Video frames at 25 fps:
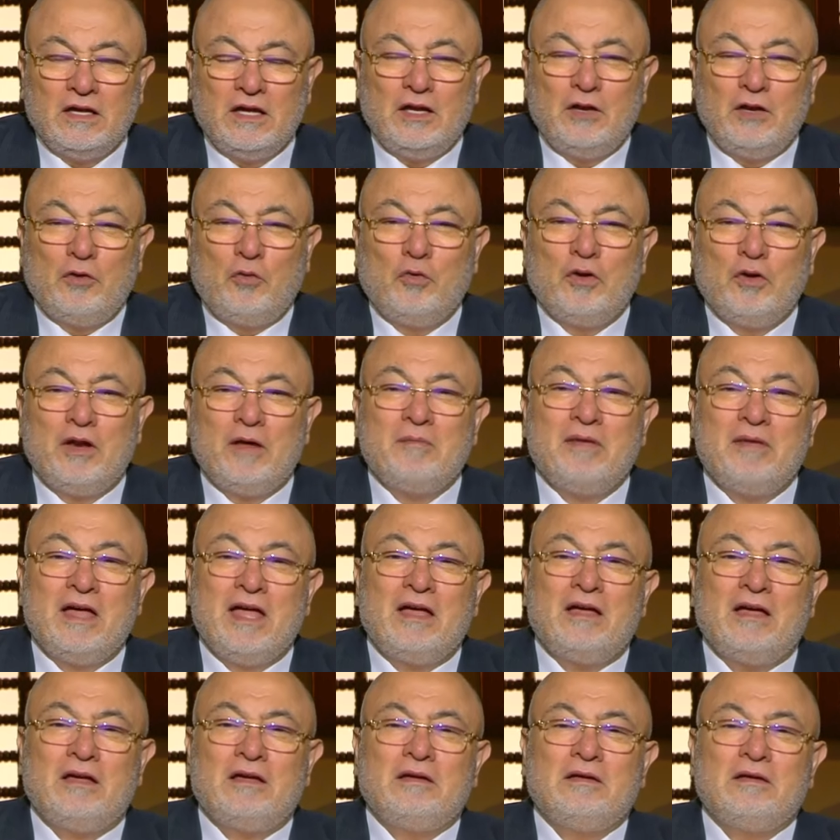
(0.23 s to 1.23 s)

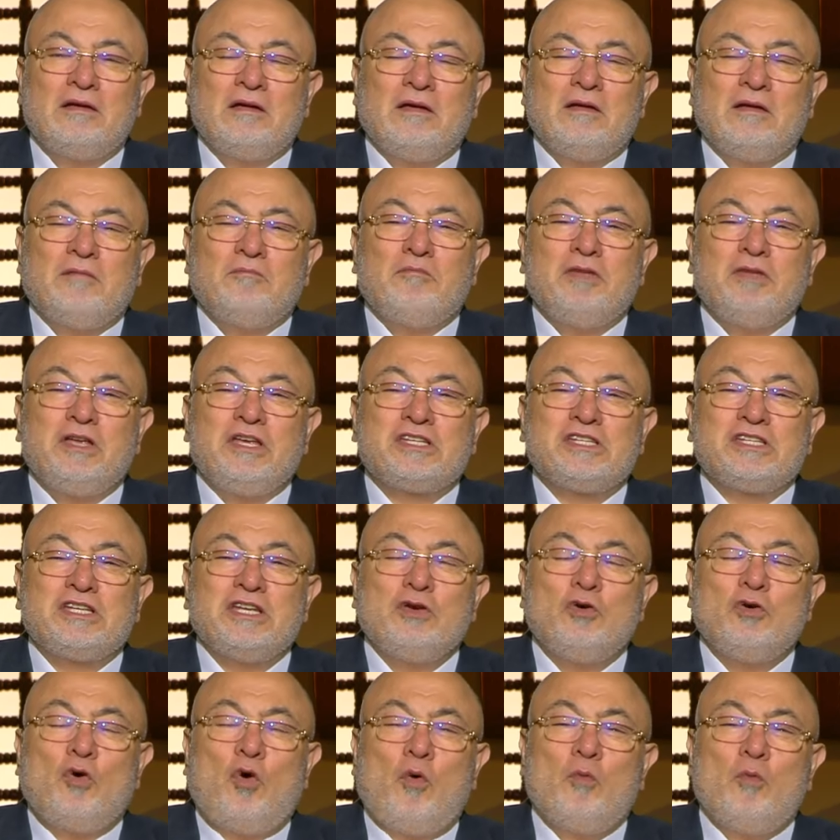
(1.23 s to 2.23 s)
العلماء
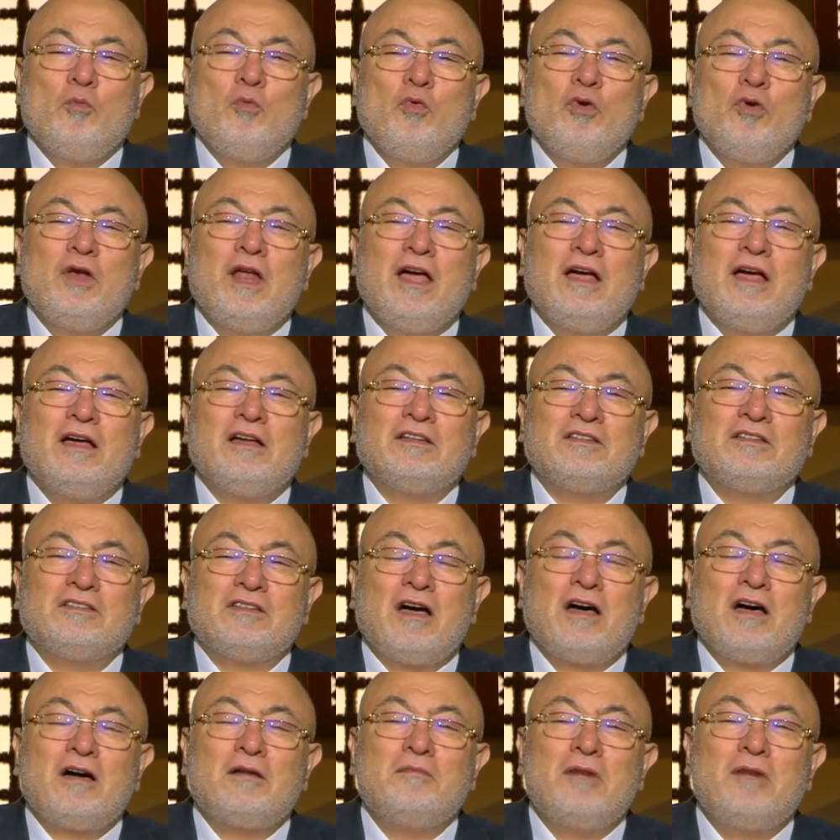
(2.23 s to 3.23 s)
بيشيلوا حمولة
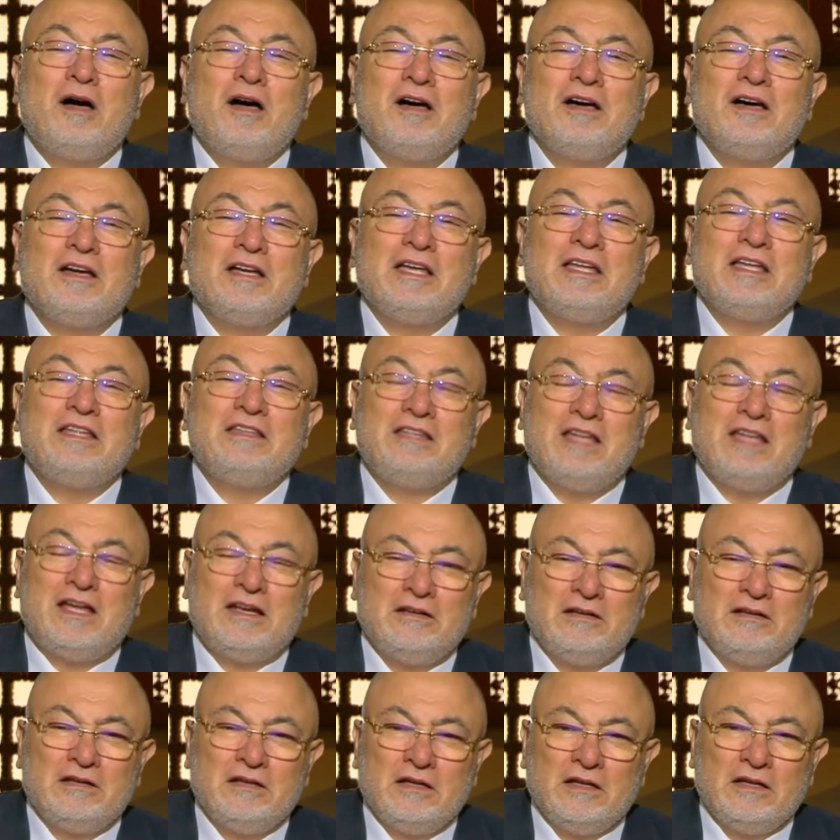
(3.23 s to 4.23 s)
ضخمة جدا